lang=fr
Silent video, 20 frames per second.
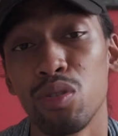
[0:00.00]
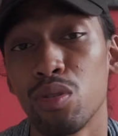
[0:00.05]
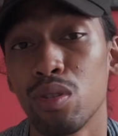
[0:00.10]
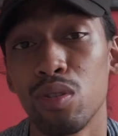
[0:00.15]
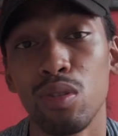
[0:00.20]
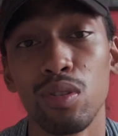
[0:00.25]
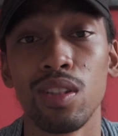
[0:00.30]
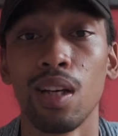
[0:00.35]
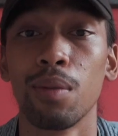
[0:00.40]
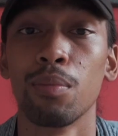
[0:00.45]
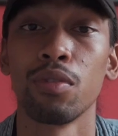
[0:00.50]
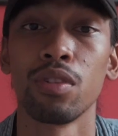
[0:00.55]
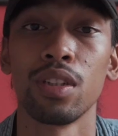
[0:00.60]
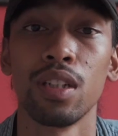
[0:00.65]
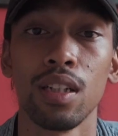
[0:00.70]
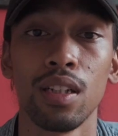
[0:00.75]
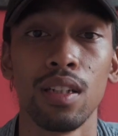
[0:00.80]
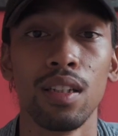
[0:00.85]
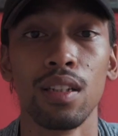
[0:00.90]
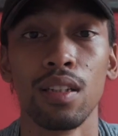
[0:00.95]
je suis totalement
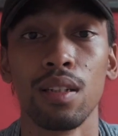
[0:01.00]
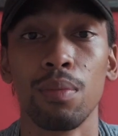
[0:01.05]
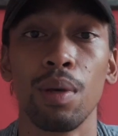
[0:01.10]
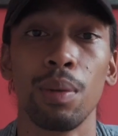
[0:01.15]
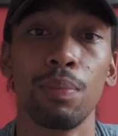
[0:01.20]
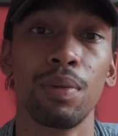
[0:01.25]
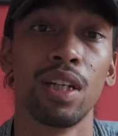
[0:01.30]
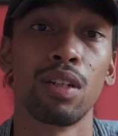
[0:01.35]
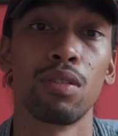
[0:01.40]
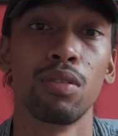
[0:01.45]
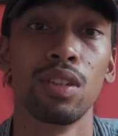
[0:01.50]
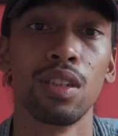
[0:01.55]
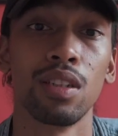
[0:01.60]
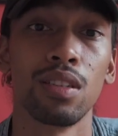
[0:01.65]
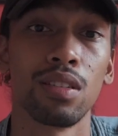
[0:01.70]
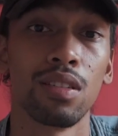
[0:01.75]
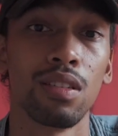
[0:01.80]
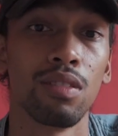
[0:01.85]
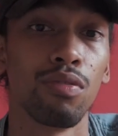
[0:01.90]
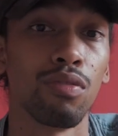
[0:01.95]
guéri et que mes biais
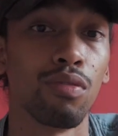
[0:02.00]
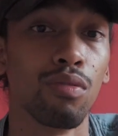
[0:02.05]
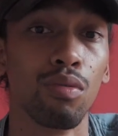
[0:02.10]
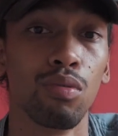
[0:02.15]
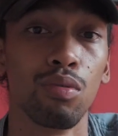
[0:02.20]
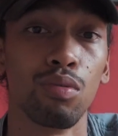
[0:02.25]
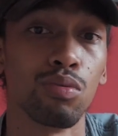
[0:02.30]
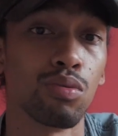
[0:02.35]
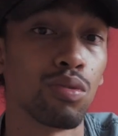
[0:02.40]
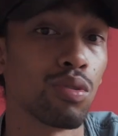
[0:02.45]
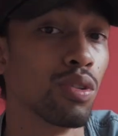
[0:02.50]
connectifs ont